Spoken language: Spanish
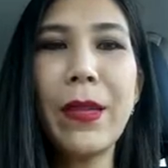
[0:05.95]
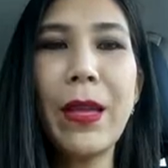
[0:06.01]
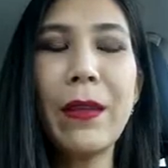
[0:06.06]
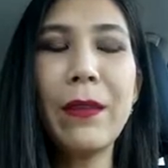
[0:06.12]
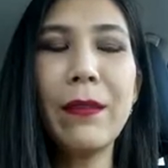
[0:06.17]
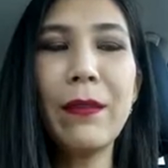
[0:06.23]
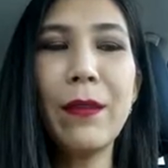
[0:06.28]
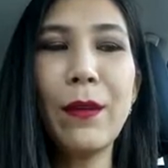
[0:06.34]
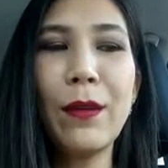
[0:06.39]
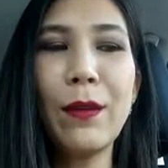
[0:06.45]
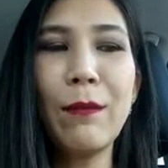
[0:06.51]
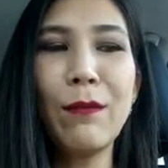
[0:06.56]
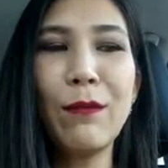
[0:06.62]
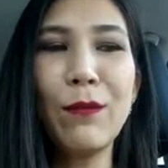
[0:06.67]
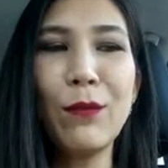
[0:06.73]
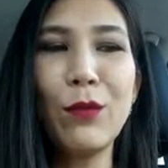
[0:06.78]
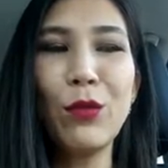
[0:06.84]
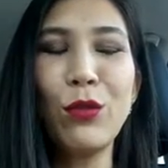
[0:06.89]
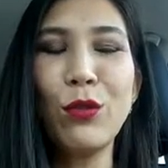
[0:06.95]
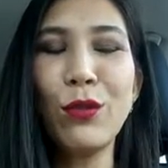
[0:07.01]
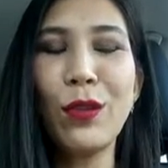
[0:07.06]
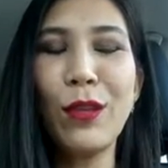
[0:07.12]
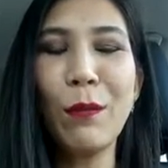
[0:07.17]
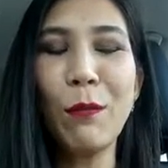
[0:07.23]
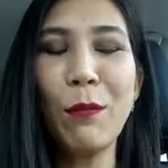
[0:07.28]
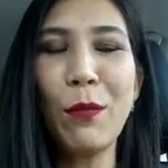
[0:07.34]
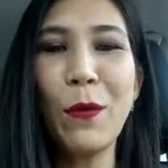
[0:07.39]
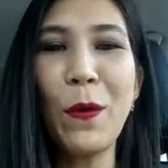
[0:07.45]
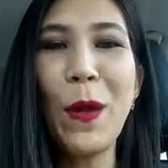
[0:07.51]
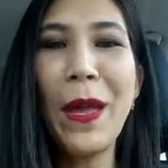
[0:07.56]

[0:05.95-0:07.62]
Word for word: hace mucho tiempo,